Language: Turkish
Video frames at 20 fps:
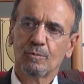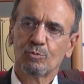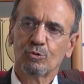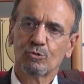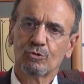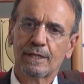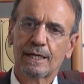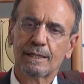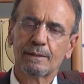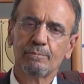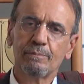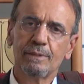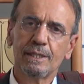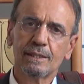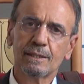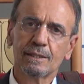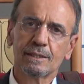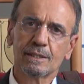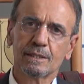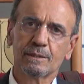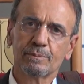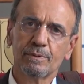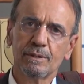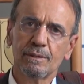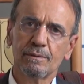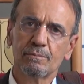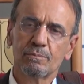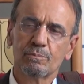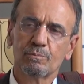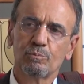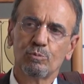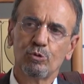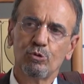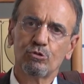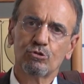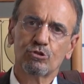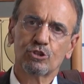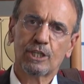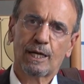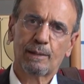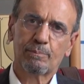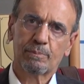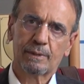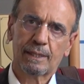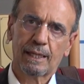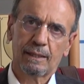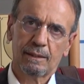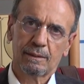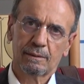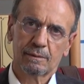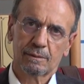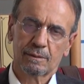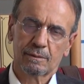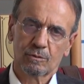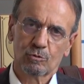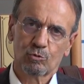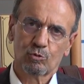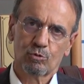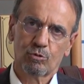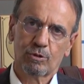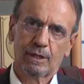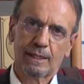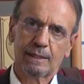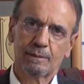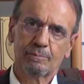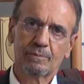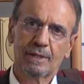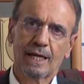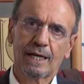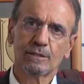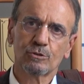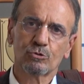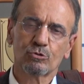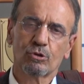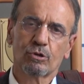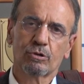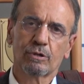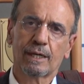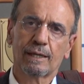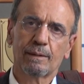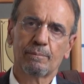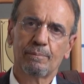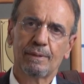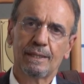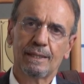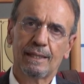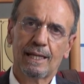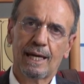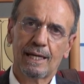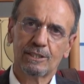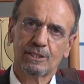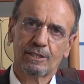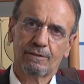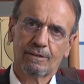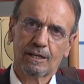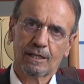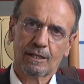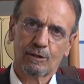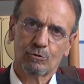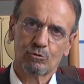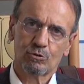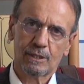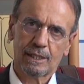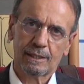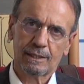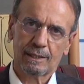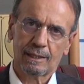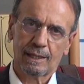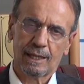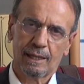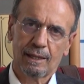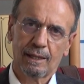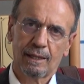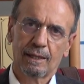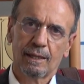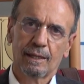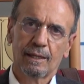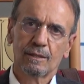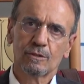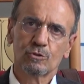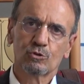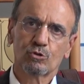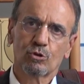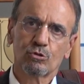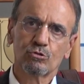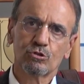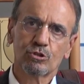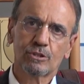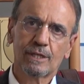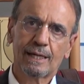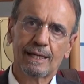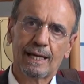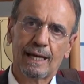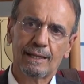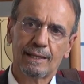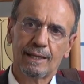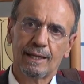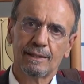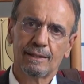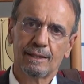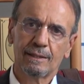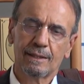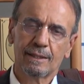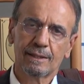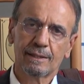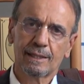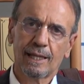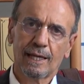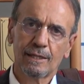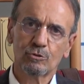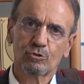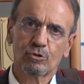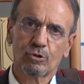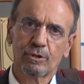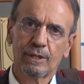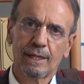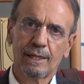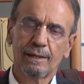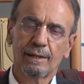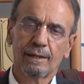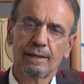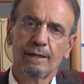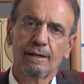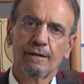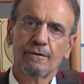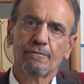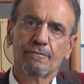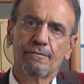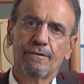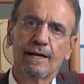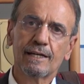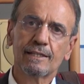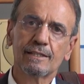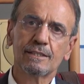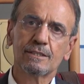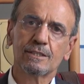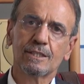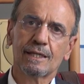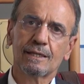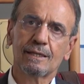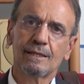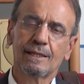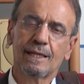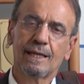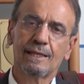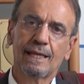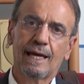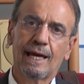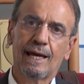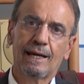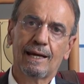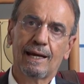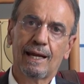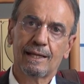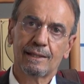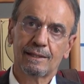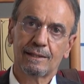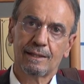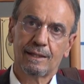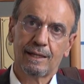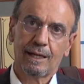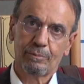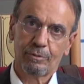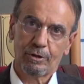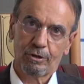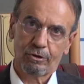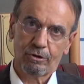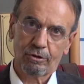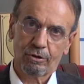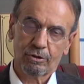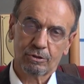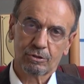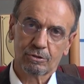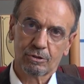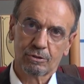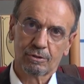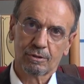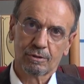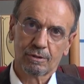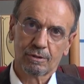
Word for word: bunların bir kısmı büyük çapta kullanımdan sonra binlerce vaka üzerinde sonuçlar elde edildikten sonra farklı şekilde değerlendirilebiliyor.